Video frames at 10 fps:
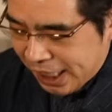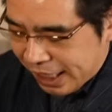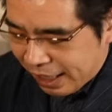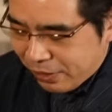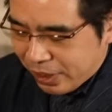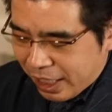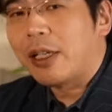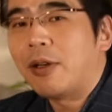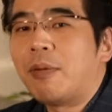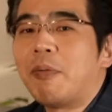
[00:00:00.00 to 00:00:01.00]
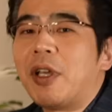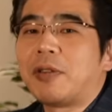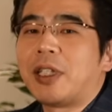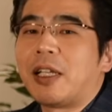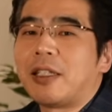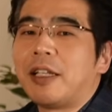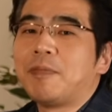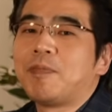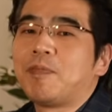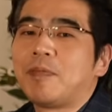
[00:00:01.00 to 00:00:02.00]
さあそして5番目はこちらですね。
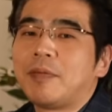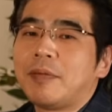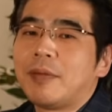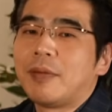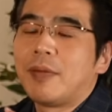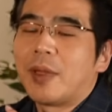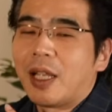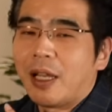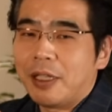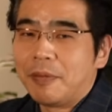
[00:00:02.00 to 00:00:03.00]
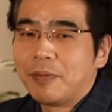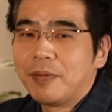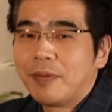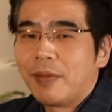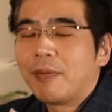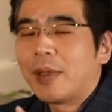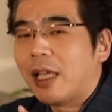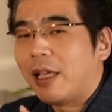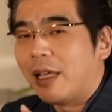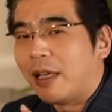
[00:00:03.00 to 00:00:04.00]
はい
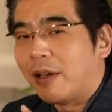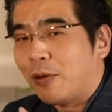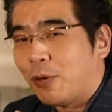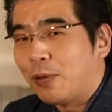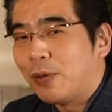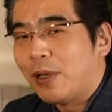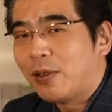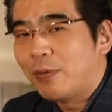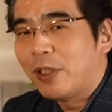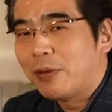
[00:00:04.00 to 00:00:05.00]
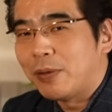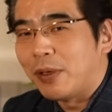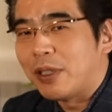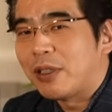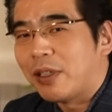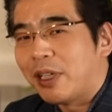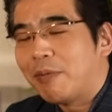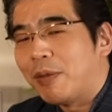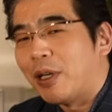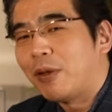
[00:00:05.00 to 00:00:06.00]
えー、行動が伴うことですよね、
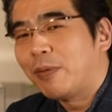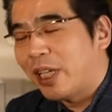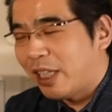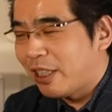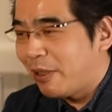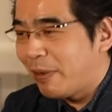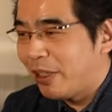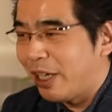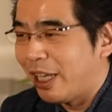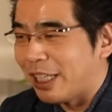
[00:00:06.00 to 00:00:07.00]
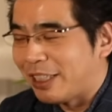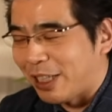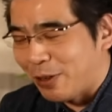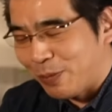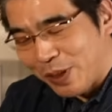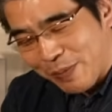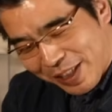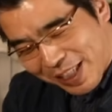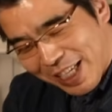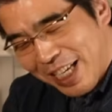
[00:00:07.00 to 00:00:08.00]
まあ、これもね当たり前の話だと思います、